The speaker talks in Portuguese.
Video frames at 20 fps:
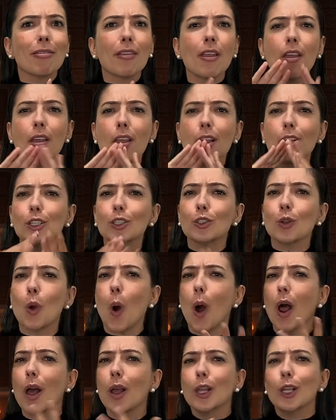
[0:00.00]
inclusive
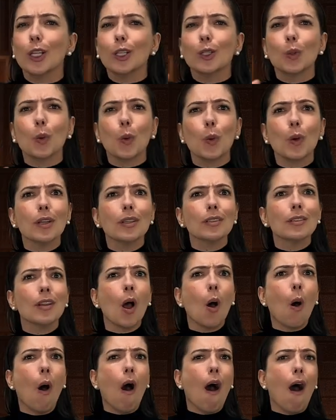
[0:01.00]
acham que ela é
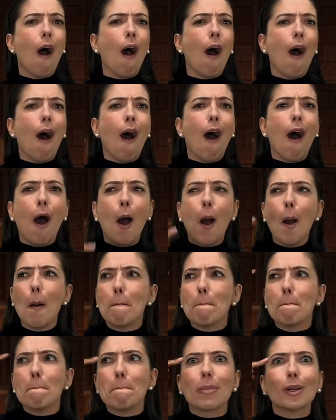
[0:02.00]
maravilhosa por causa da
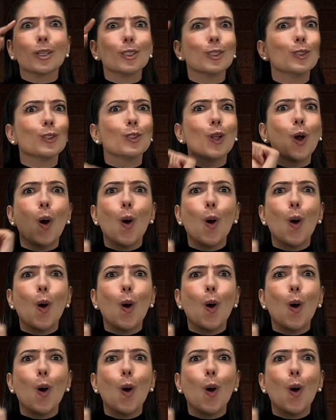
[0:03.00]
inclusão.